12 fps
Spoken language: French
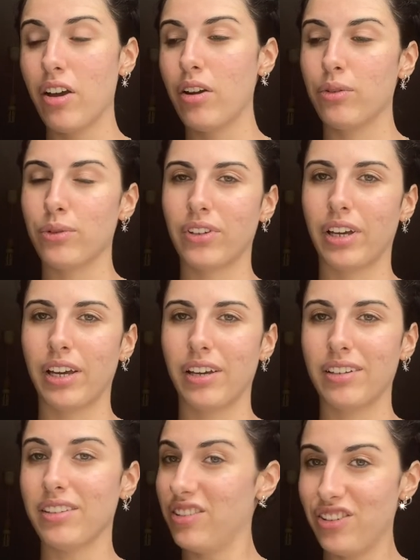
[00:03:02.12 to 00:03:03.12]
Je
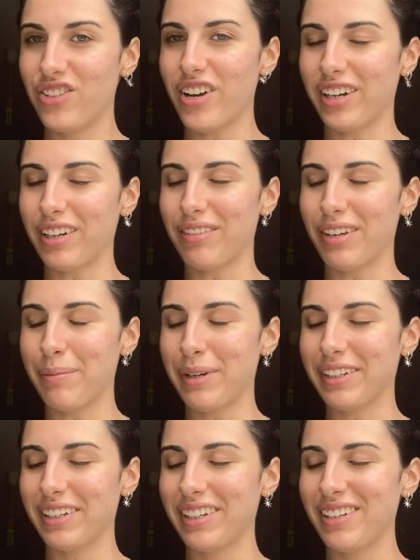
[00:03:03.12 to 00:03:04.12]
serai déjà arrivée à
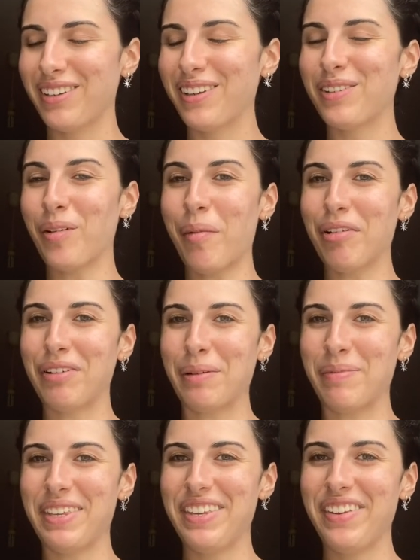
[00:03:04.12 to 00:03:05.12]
Madrid, dans ma
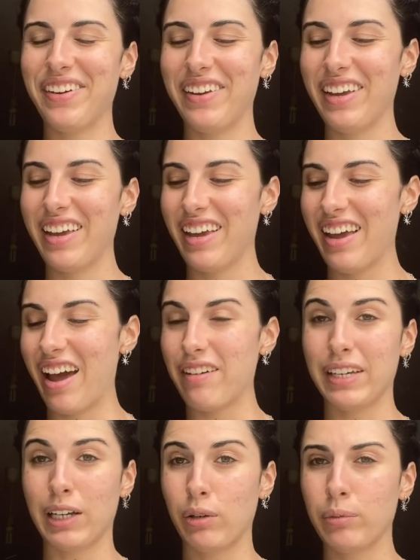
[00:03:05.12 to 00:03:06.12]
famille
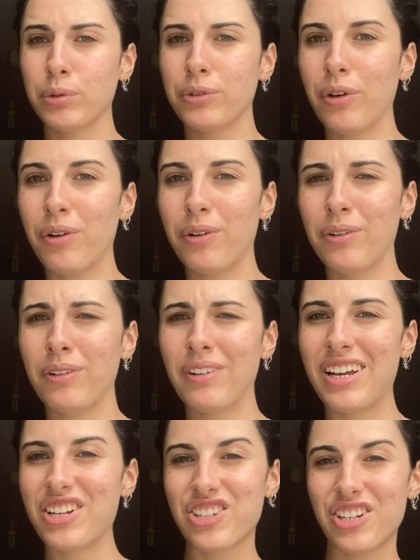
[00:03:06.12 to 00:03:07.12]
avec le beau temps,
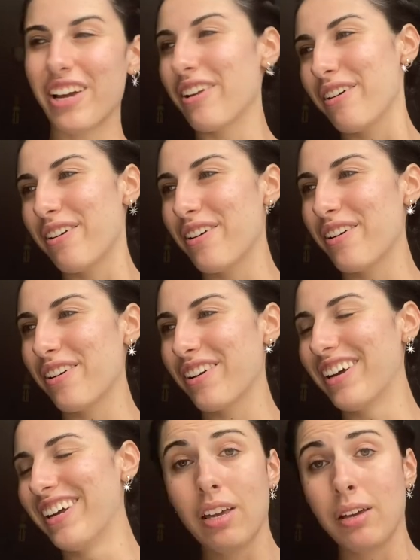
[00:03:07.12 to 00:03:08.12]
la chaleur.
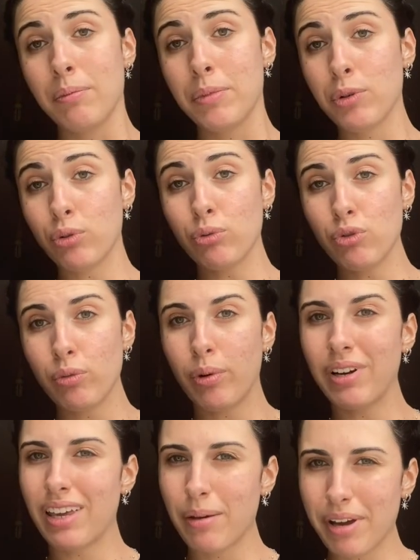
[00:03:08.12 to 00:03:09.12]
Mais aujourd'hui, je prends
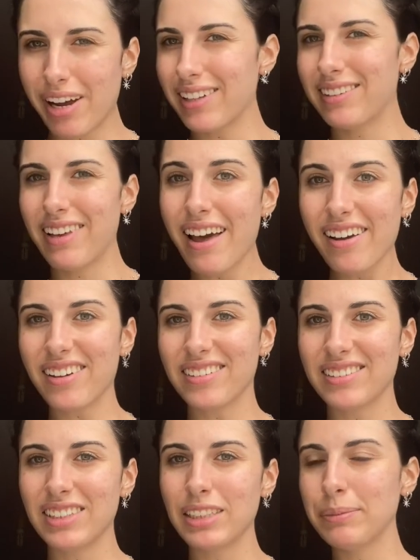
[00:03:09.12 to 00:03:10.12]
la caméra tard,
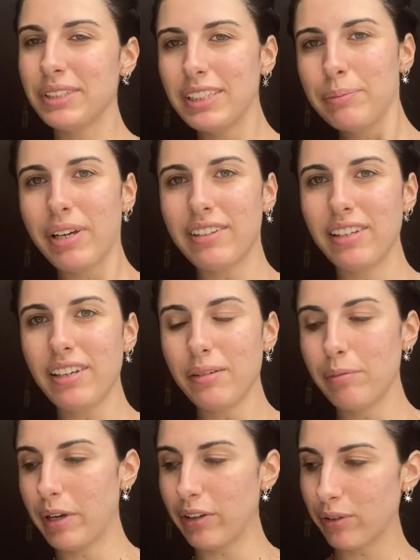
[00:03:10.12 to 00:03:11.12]
il est midi passé,
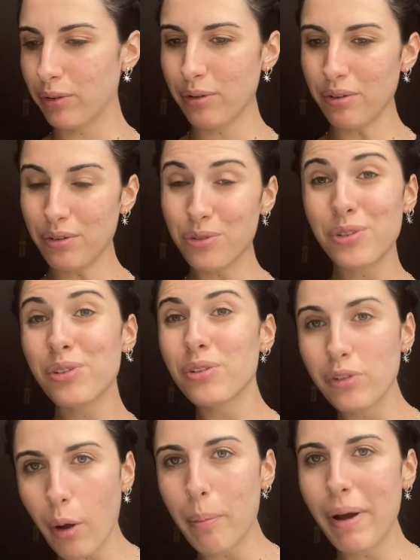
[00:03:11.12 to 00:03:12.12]
parce que je ne
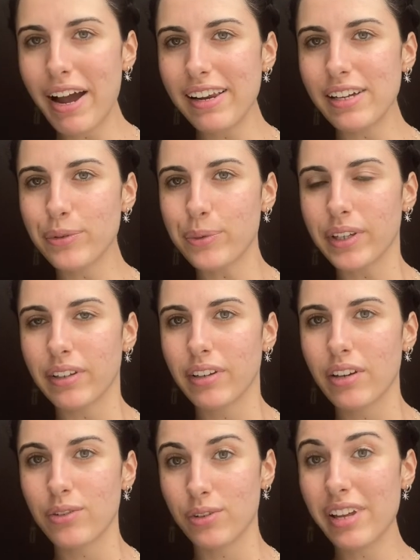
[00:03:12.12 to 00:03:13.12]
dors pas la nuit.
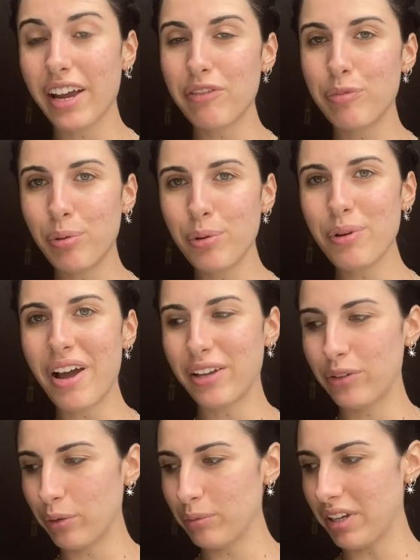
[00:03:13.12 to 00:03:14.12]
Je n'arrive plus à
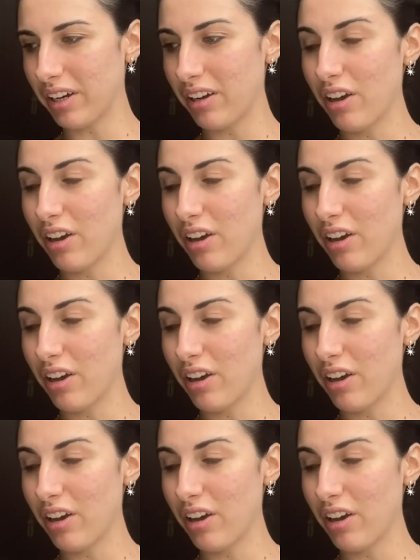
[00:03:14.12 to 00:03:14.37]
dormir.